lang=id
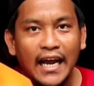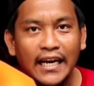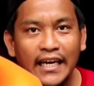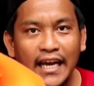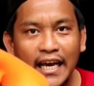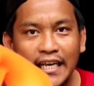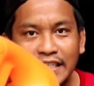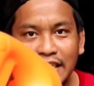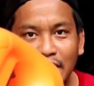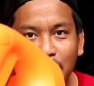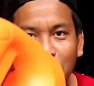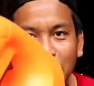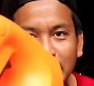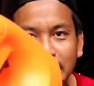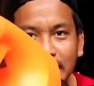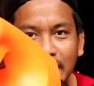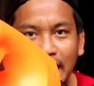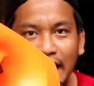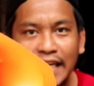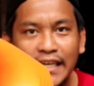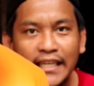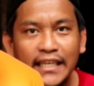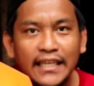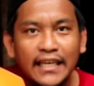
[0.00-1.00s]
ada sama
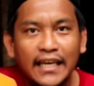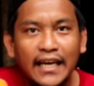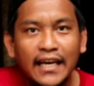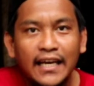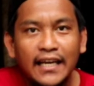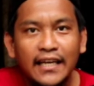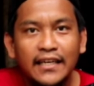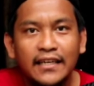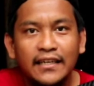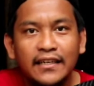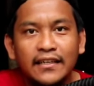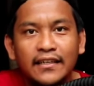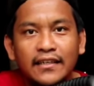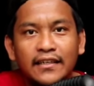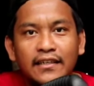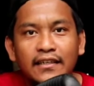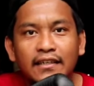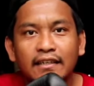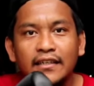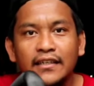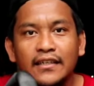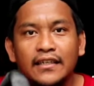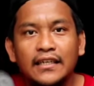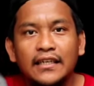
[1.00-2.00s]
sekali ya.
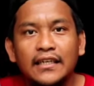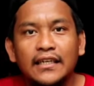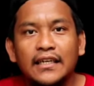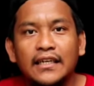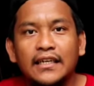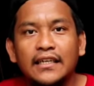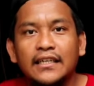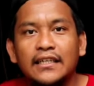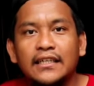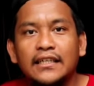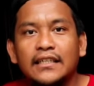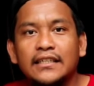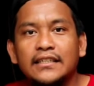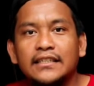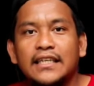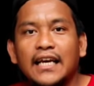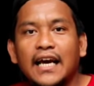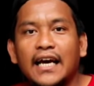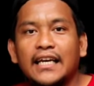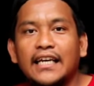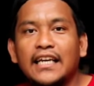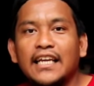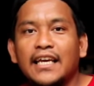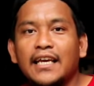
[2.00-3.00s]

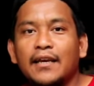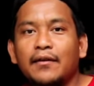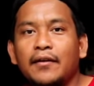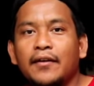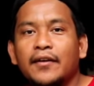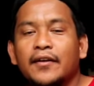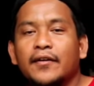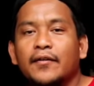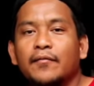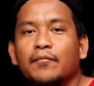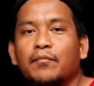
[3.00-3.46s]
Jadi